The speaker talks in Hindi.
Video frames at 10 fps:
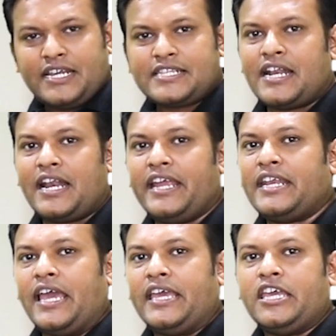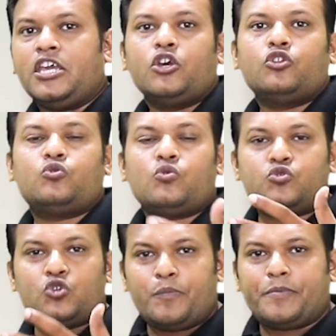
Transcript: अगर सनलाइट आएगी तो जो